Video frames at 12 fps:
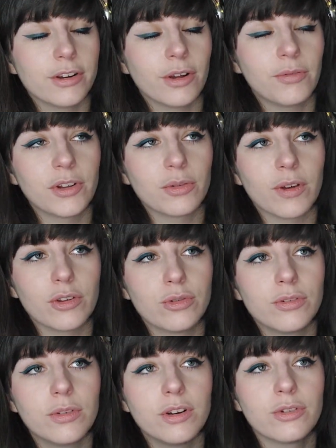En fait, on va
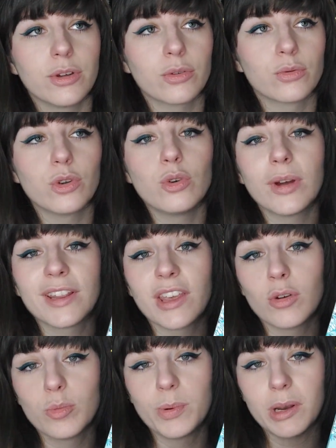suivre l'histoire donc de Louane qui
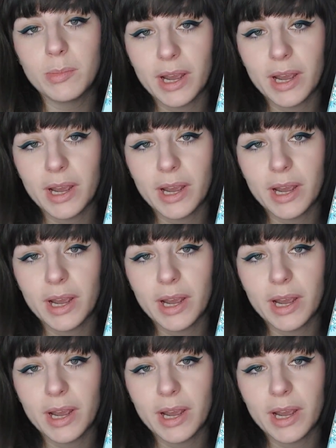a loupé le